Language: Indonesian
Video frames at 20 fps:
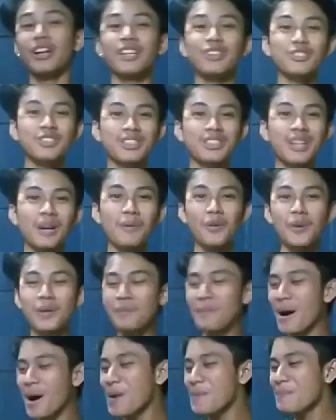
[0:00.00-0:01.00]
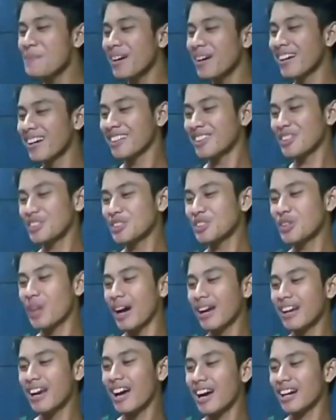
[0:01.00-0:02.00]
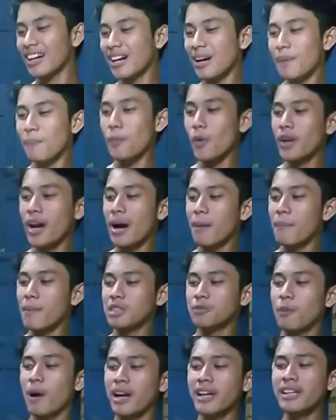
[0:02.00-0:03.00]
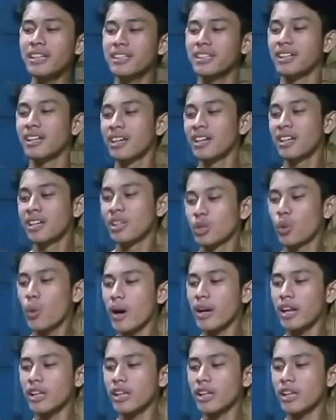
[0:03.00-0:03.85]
235 om Terus juga ada Kepodang Mas Bali 225